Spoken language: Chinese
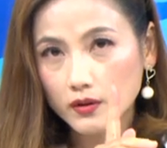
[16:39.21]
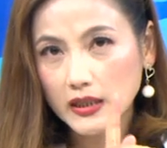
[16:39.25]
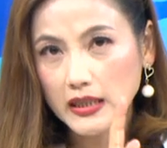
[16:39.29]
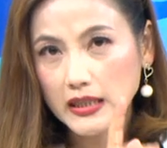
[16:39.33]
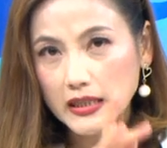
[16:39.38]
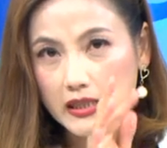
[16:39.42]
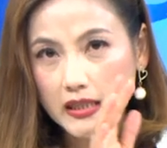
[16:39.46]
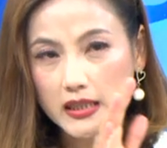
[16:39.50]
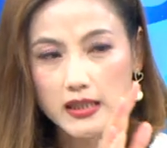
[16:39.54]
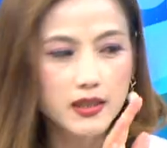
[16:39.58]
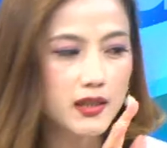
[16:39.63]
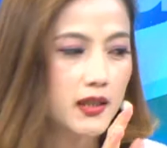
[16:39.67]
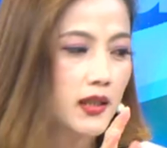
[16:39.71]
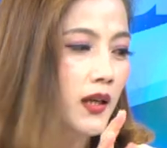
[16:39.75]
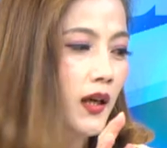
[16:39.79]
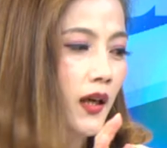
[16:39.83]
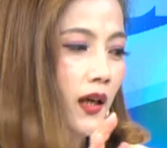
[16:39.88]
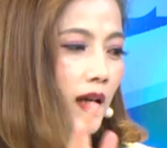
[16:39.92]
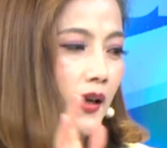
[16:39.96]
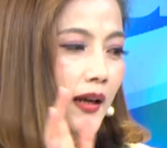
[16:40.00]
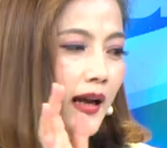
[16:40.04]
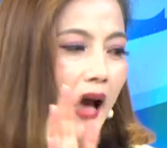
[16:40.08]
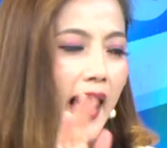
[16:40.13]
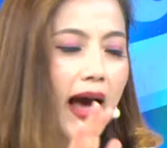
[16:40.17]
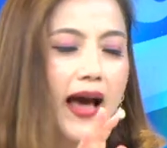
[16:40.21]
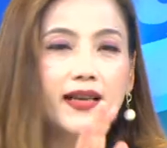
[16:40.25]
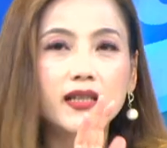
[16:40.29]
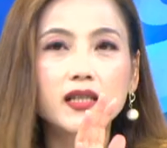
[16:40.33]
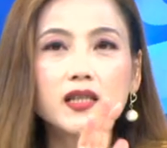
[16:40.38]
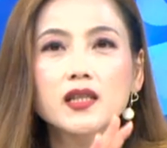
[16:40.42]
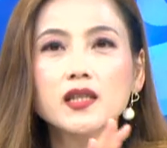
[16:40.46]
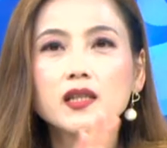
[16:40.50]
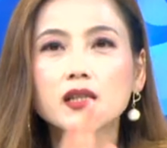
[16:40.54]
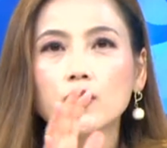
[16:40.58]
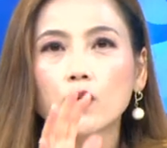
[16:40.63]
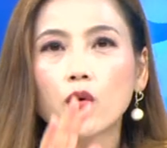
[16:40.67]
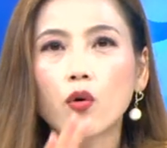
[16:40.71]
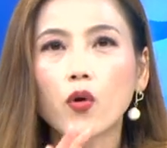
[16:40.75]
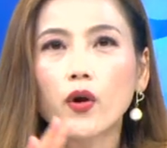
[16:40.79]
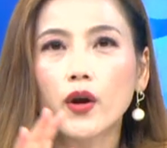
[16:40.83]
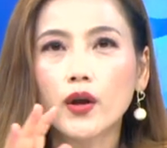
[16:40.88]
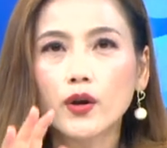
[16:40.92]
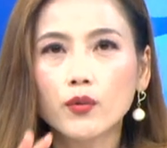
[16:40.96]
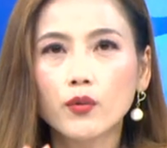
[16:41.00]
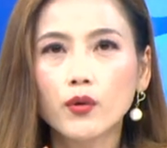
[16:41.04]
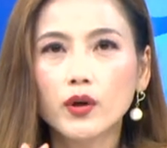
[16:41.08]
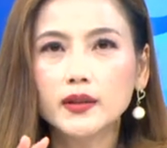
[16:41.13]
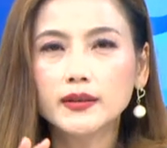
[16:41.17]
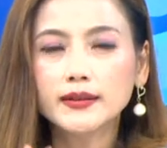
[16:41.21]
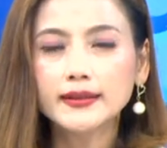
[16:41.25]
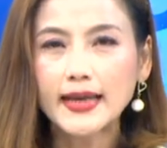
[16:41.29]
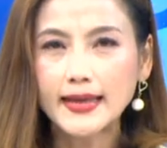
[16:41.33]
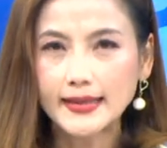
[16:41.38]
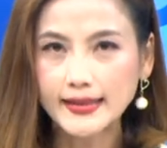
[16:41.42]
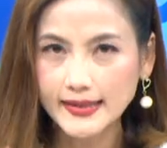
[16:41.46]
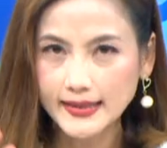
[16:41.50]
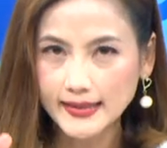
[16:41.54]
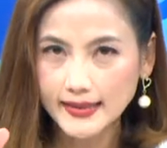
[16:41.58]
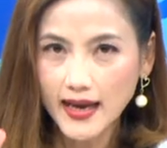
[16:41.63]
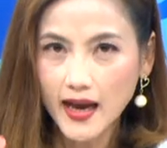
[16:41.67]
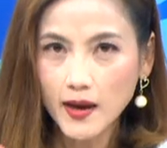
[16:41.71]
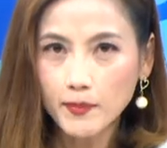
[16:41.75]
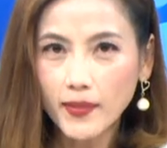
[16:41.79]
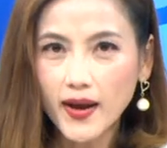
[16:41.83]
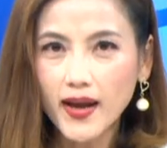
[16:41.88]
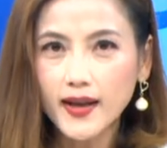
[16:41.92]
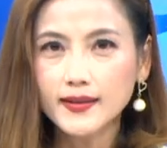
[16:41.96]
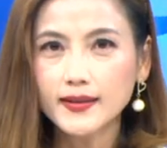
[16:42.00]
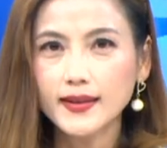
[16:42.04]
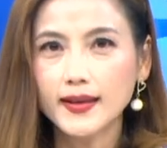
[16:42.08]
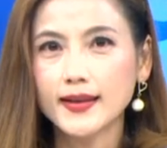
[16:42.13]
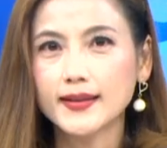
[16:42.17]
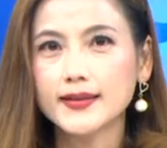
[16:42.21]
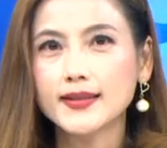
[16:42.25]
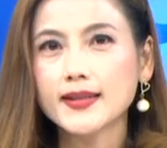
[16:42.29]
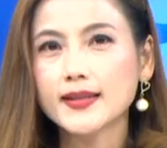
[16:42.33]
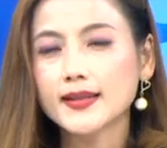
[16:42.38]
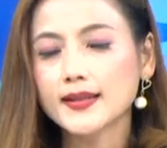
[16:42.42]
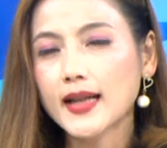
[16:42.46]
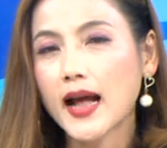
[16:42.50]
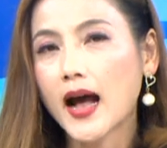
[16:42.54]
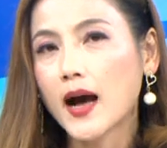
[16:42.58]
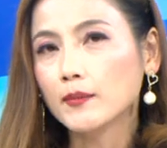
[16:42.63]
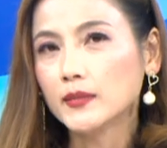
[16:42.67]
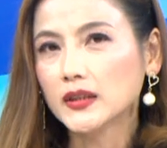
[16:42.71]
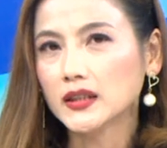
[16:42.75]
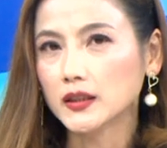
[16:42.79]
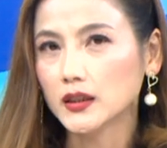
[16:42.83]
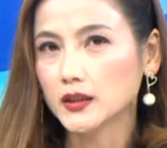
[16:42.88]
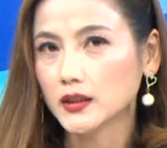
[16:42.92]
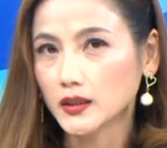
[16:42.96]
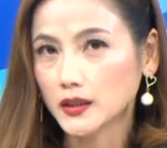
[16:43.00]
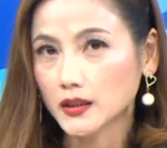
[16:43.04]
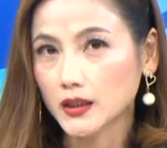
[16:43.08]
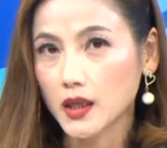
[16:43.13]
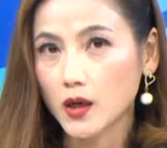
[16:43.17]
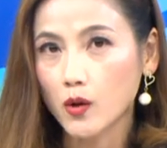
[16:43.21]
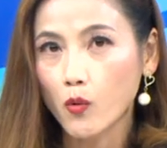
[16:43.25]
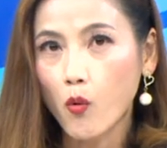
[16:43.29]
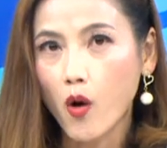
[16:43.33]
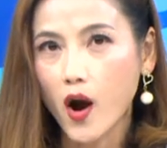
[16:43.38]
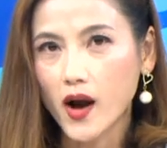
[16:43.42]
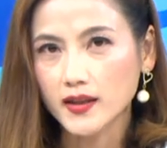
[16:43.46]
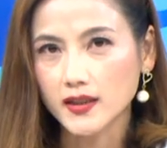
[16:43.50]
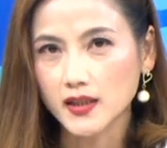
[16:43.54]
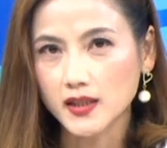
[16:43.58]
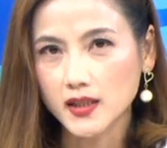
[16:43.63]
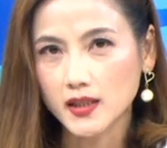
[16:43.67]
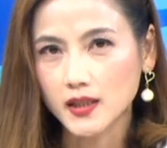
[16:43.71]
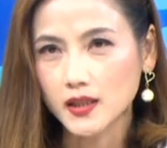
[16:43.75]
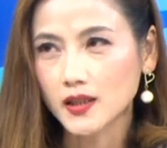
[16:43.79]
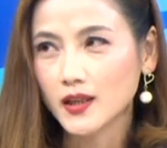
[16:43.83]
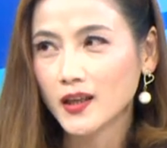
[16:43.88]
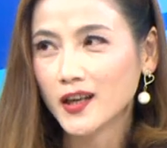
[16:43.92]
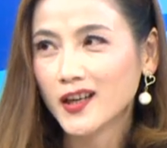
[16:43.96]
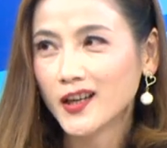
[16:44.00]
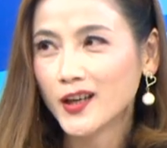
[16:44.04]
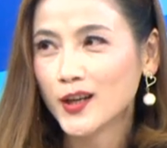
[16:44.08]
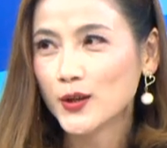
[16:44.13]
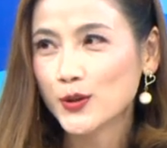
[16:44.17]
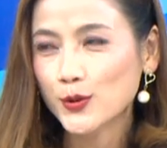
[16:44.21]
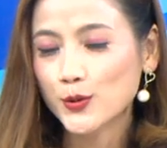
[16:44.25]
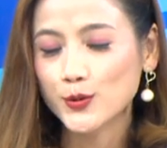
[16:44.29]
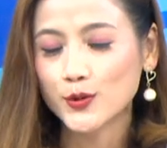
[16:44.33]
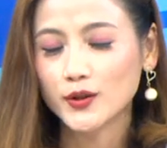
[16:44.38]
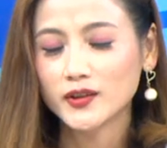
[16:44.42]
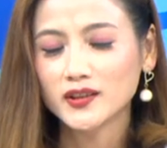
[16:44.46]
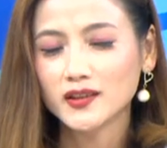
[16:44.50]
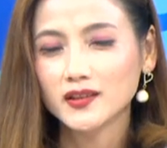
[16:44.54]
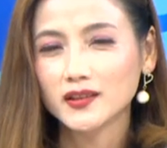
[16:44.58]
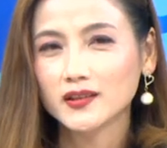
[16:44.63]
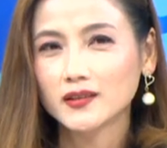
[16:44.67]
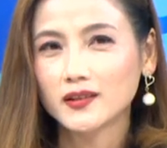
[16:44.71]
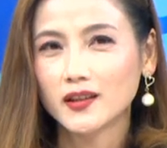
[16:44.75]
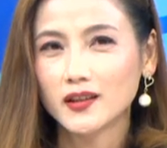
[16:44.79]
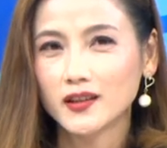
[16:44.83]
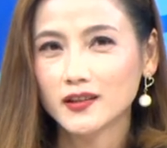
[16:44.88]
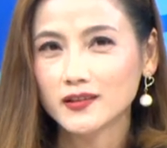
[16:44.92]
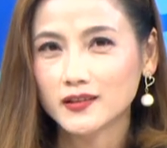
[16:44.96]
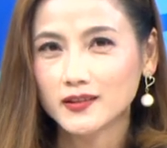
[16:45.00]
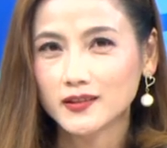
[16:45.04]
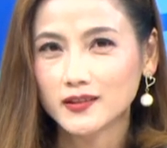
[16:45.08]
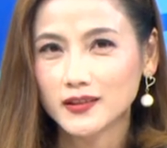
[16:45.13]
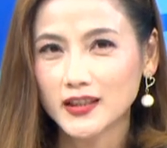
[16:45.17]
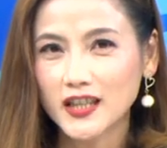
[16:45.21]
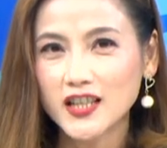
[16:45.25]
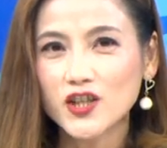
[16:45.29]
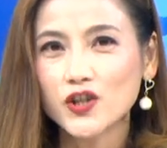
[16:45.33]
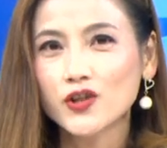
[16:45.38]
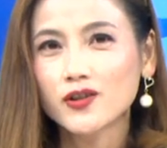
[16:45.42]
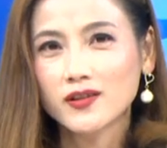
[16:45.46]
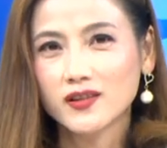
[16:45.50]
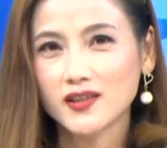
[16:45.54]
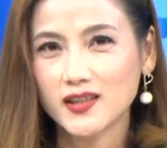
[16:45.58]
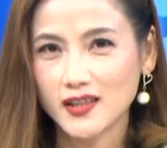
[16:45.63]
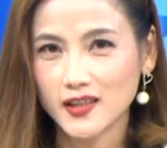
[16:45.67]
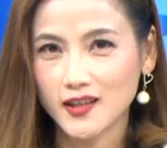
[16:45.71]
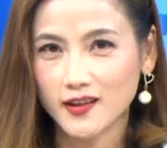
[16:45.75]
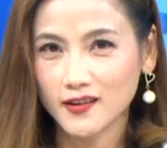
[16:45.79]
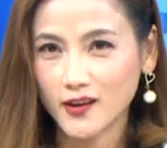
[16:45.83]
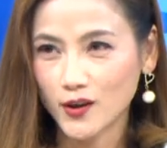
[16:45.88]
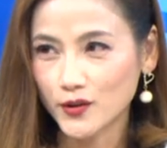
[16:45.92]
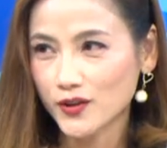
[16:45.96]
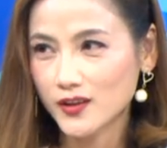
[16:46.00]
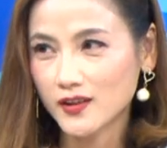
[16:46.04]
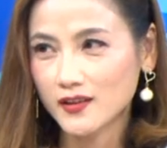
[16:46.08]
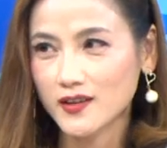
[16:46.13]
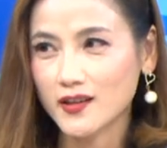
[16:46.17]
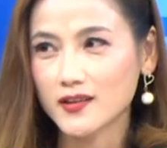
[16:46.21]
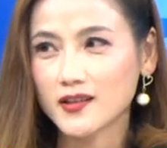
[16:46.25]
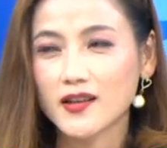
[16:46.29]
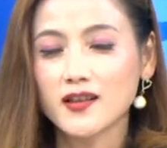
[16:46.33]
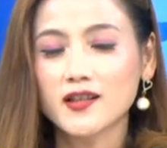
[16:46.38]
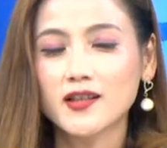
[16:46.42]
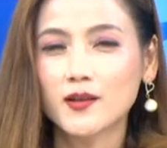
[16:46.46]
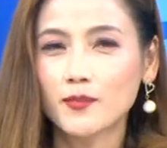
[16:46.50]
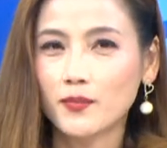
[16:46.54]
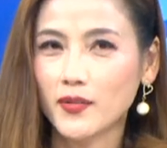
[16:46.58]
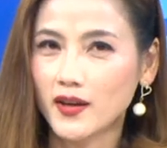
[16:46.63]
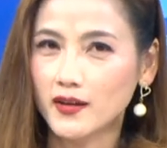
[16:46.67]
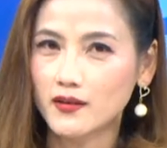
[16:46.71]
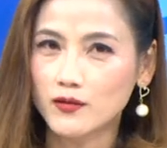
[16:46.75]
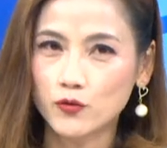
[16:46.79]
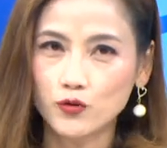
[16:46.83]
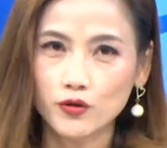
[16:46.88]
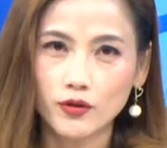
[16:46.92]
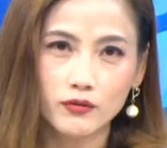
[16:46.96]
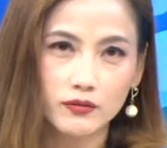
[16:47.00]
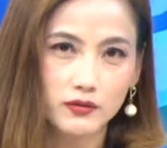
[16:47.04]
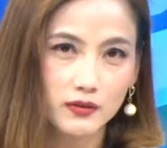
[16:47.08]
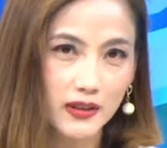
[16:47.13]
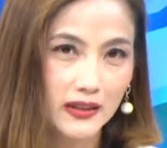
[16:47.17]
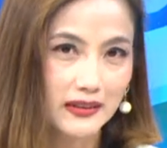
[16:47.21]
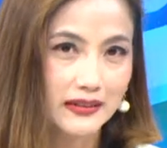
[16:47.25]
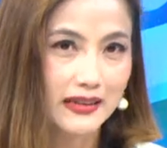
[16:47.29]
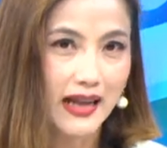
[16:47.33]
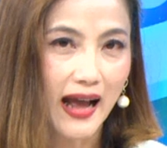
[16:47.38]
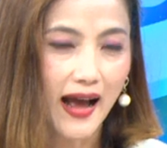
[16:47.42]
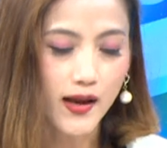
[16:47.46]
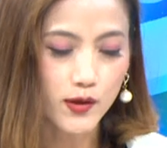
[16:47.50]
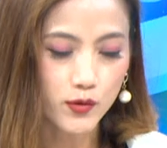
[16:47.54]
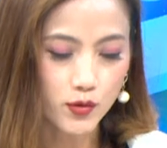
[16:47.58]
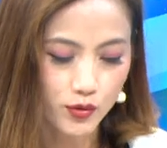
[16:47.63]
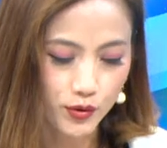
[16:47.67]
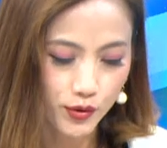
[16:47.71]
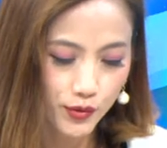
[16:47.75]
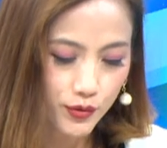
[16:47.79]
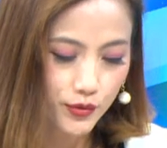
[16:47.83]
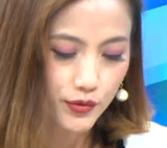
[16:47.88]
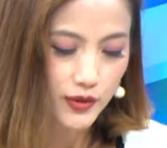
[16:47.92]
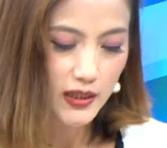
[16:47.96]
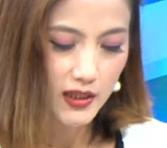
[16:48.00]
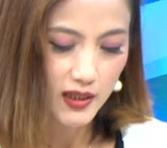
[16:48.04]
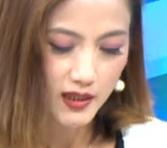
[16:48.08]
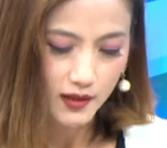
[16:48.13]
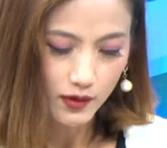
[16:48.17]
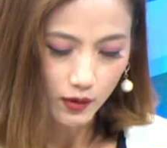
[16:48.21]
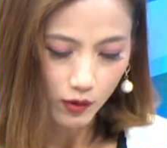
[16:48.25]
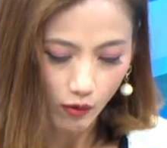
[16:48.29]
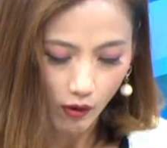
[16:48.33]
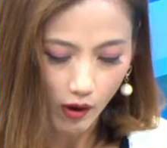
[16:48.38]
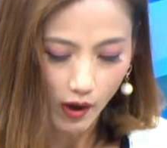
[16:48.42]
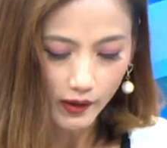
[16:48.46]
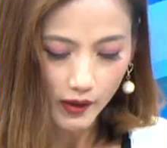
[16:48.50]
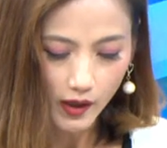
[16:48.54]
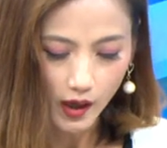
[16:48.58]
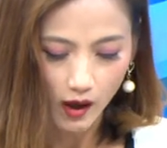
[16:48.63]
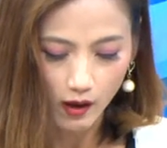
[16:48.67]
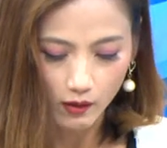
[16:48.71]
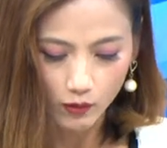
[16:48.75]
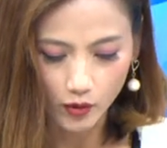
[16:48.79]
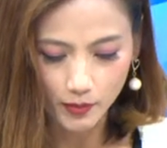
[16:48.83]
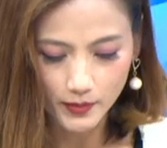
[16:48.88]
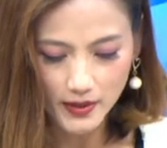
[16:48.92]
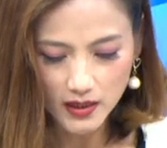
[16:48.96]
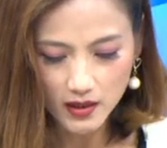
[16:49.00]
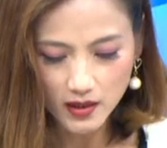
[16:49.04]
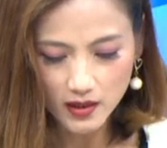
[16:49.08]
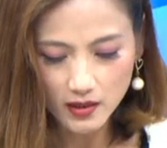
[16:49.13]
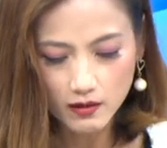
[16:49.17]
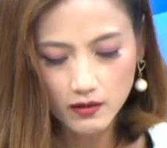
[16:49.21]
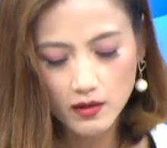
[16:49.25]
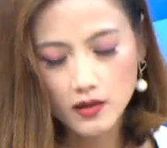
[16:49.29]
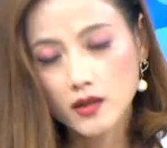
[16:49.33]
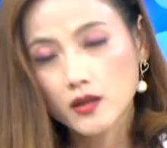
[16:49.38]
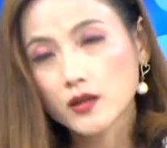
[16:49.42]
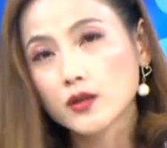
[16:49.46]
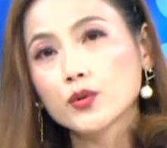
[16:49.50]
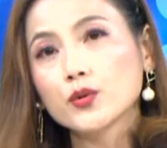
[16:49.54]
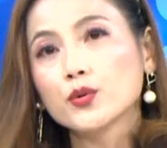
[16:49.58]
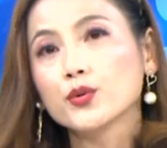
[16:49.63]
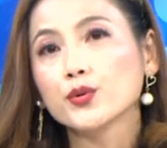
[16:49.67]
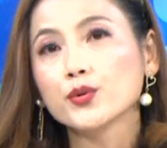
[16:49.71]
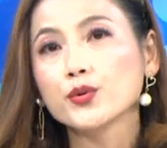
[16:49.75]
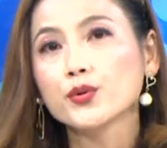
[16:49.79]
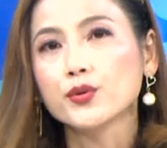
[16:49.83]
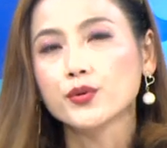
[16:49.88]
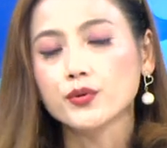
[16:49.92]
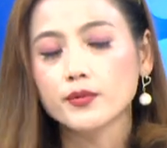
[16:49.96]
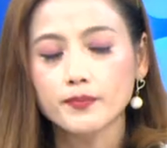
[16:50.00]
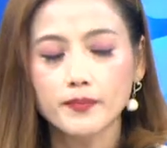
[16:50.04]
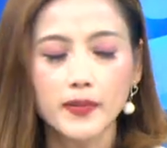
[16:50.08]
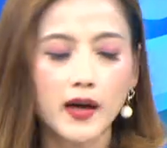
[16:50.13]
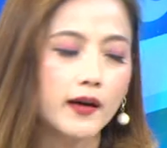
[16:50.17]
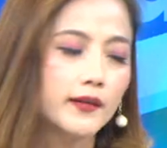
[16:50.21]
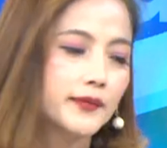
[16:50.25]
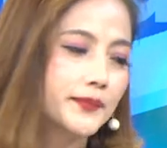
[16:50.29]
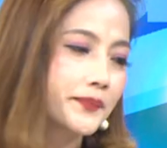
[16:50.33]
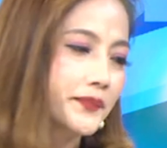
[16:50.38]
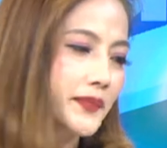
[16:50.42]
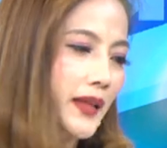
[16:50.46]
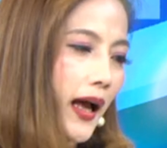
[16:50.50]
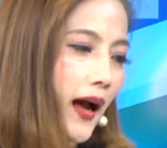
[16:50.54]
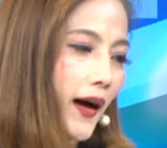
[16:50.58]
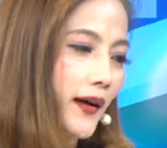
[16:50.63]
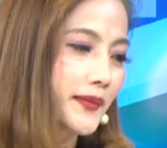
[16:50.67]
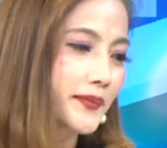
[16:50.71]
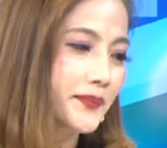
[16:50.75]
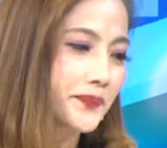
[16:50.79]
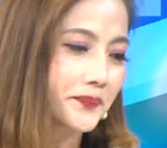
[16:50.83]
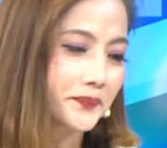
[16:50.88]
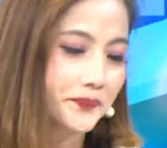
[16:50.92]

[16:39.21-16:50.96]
已经开始回温，那下半年是他们的这个旺季，所以呢，第一时间老师也在这边就跟大家说郁金光。好，我们是持股续包。好，